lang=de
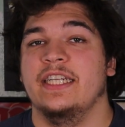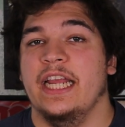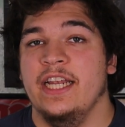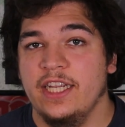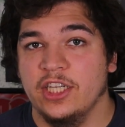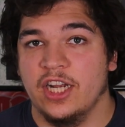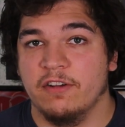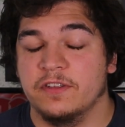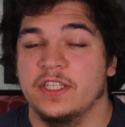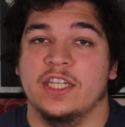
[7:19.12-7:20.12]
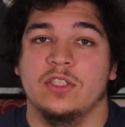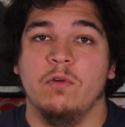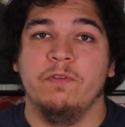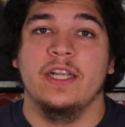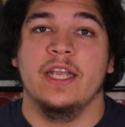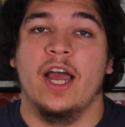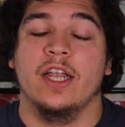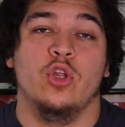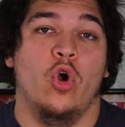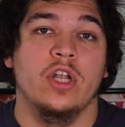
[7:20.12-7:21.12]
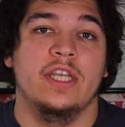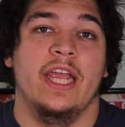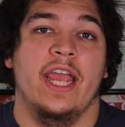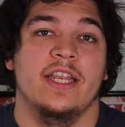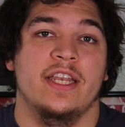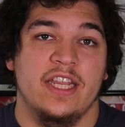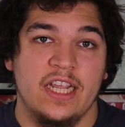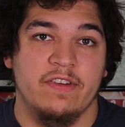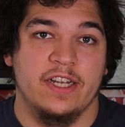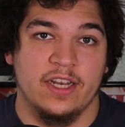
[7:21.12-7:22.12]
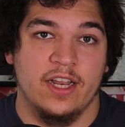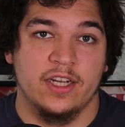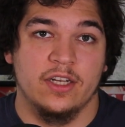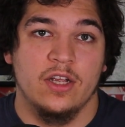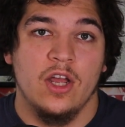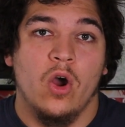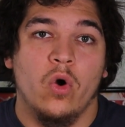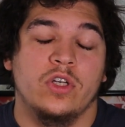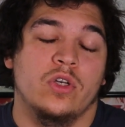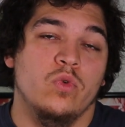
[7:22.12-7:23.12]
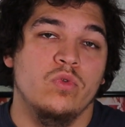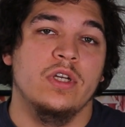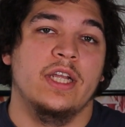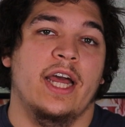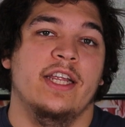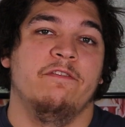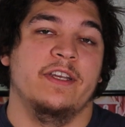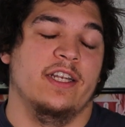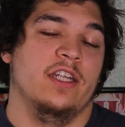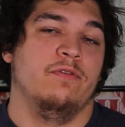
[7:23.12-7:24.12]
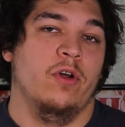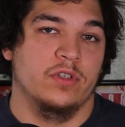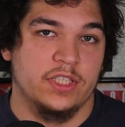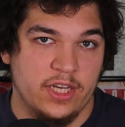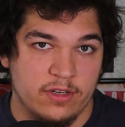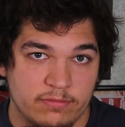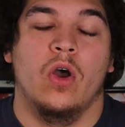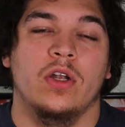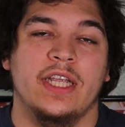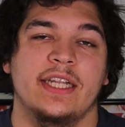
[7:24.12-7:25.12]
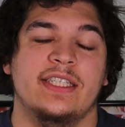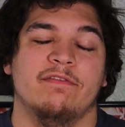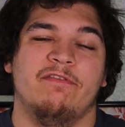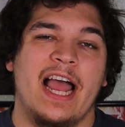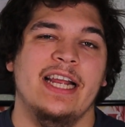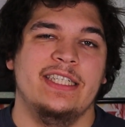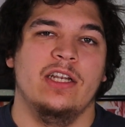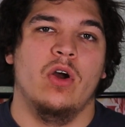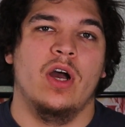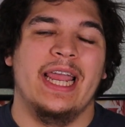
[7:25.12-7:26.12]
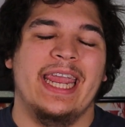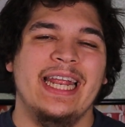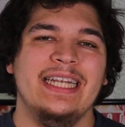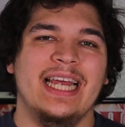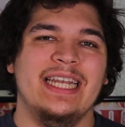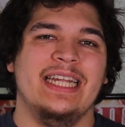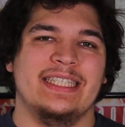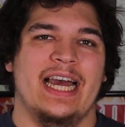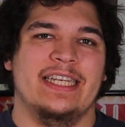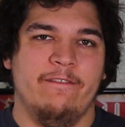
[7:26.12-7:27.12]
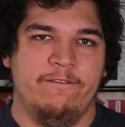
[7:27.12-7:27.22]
hat es endlich geschafft. Nach so vielen Jahren konnte er in die Digi-Welt gelangen und nun kann er friedlich von uns gehen. Und das war jetzt die Lore hinter der Saat der